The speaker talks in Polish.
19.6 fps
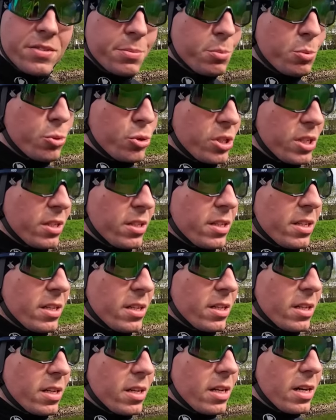
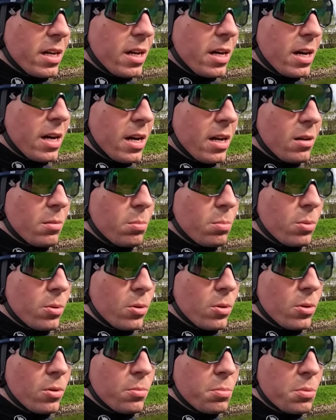współrzędne,
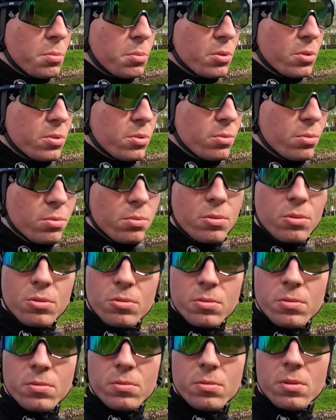albo po prostu
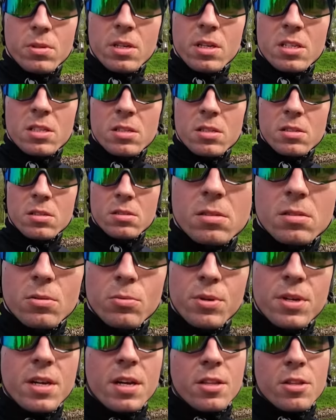no, jest
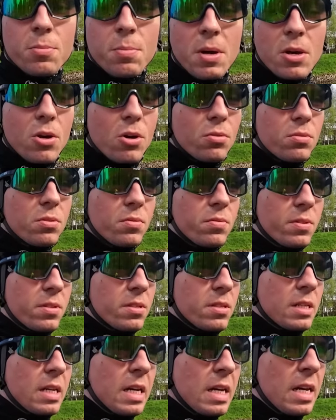weekend majowy,
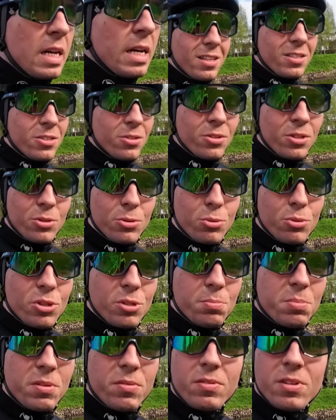więc co
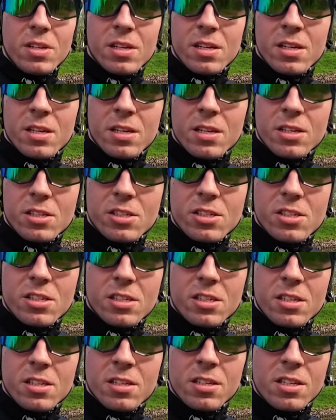niektórzy pewnie
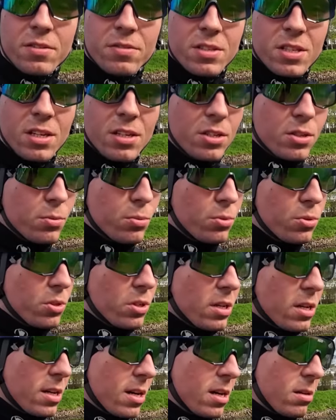jeszcze nie wstali z
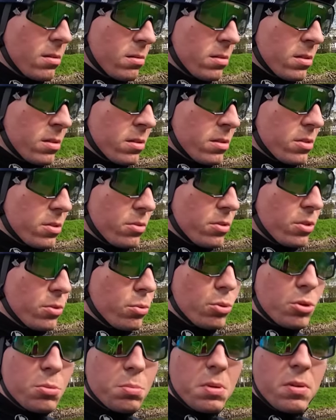łóżka, a co
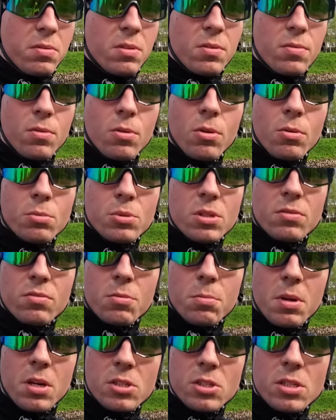niektórzy pewnie wolą się
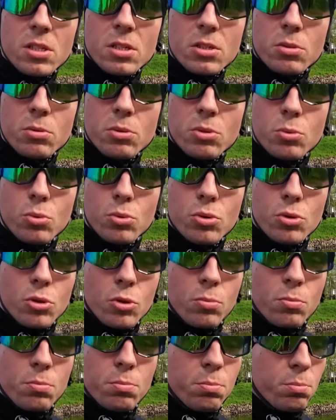wybrać na jakąś
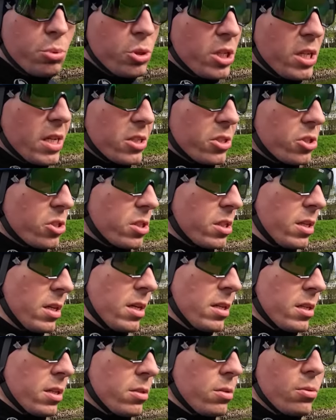dłuższą przejażdżkę,
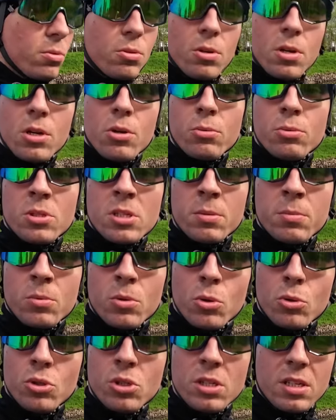a nie tylko jakąś tam
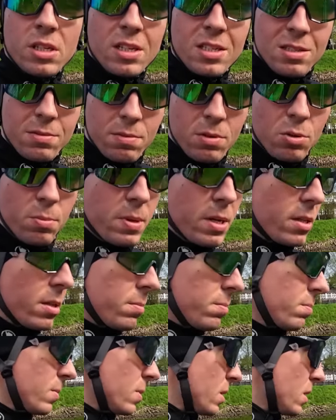godzinkę z weloberdem.